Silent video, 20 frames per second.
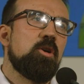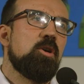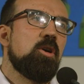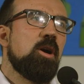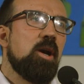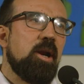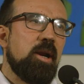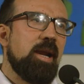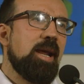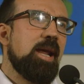
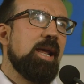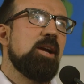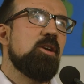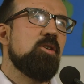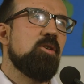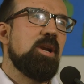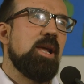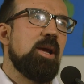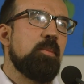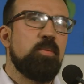высказалось по
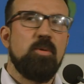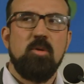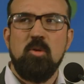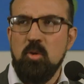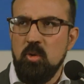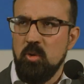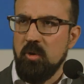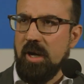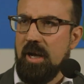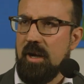этому поводу,
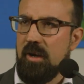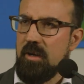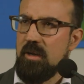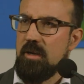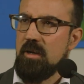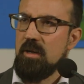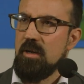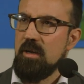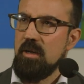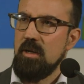и все
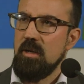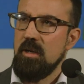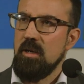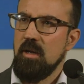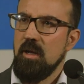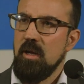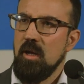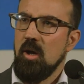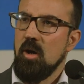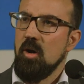
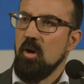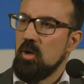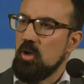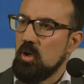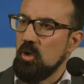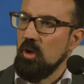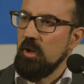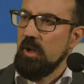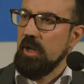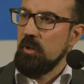сказали,
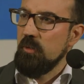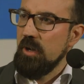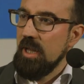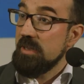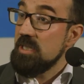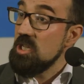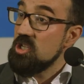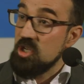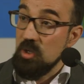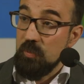что
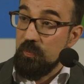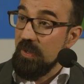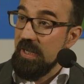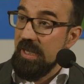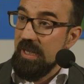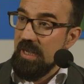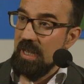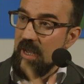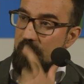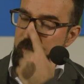нужны
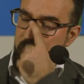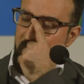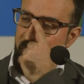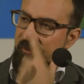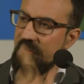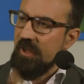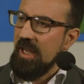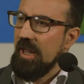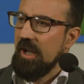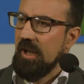более
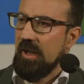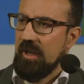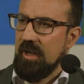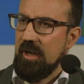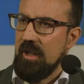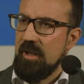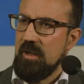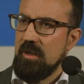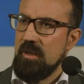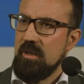
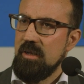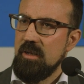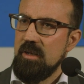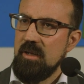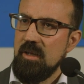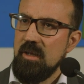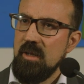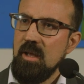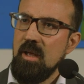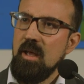жесткие
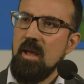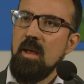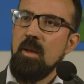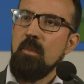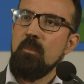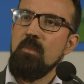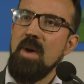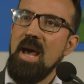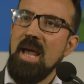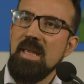
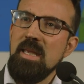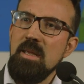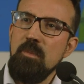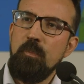правила,